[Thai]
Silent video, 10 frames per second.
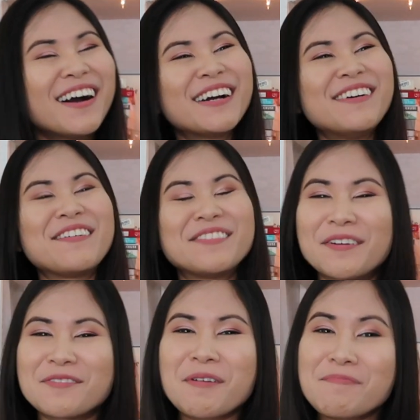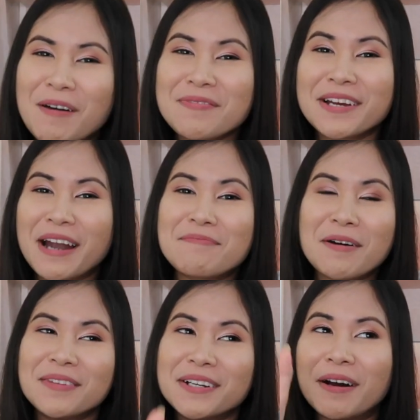คือแบบเดี๋ยวแป๊บหนึ่งนะ
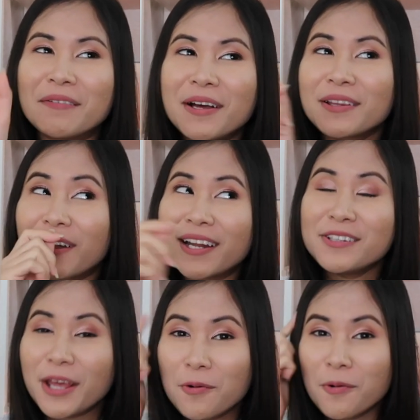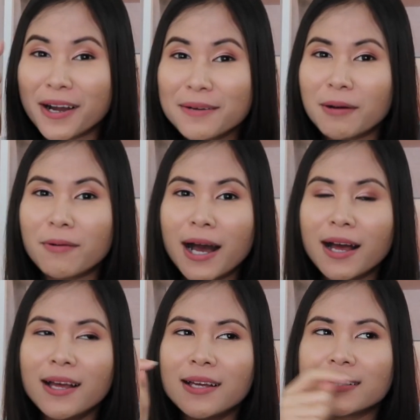แป๊บหนึ่งแบบ ตอนนั้นในหัวคือแบบว่า
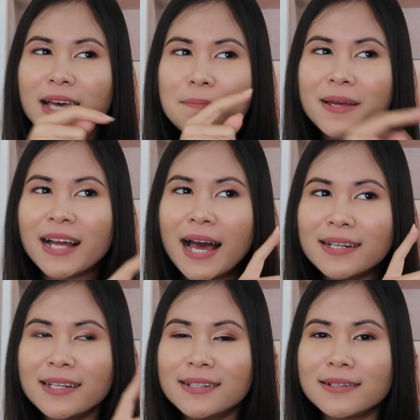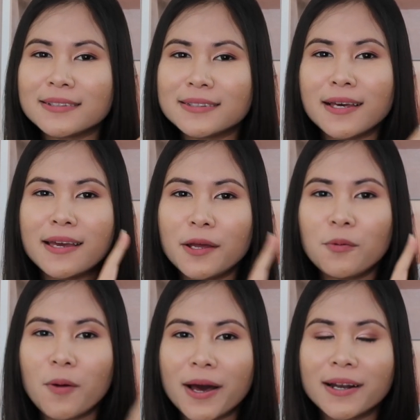ถ้าเป็นขั้นที่1
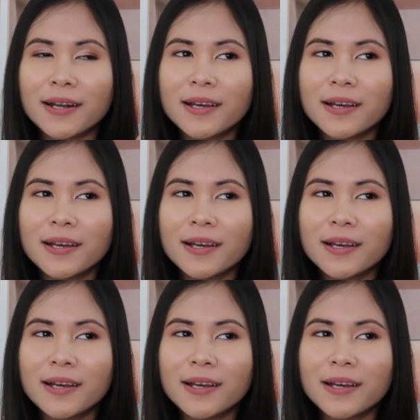CIN1